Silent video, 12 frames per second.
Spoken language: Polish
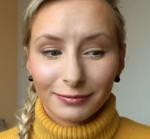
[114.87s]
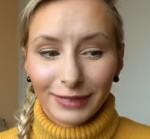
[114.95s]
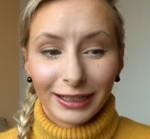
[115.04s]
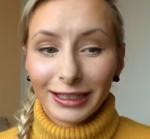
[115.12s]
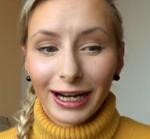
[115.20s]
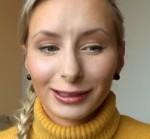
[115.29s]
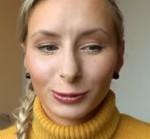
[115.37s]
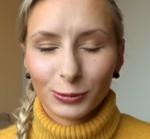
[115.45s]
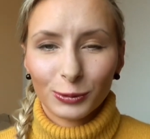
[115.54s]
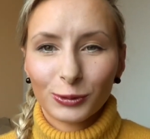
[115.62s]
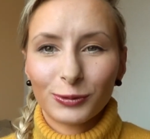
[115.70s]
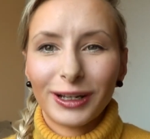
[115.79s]
ani razu
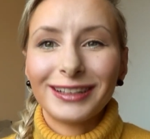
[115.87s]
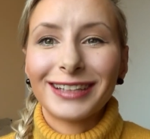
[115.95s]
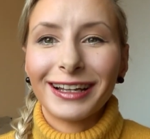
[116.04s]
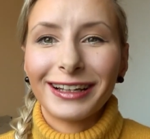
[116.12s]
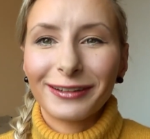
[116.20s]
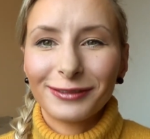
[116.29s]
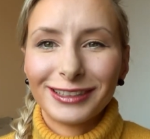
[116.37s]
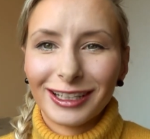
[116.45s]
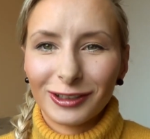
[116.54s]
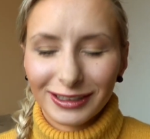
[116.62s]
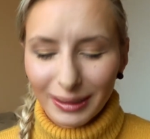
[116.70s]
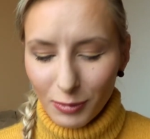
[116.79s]
już więcej nie
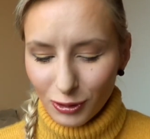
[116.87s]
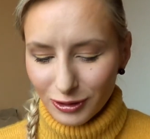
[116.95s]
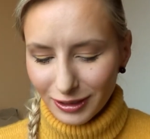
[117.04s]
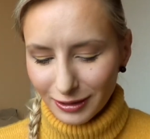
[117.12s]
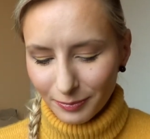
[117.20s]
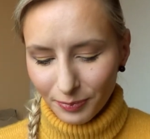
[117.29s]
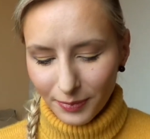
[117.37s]
chwycę się za mocznik,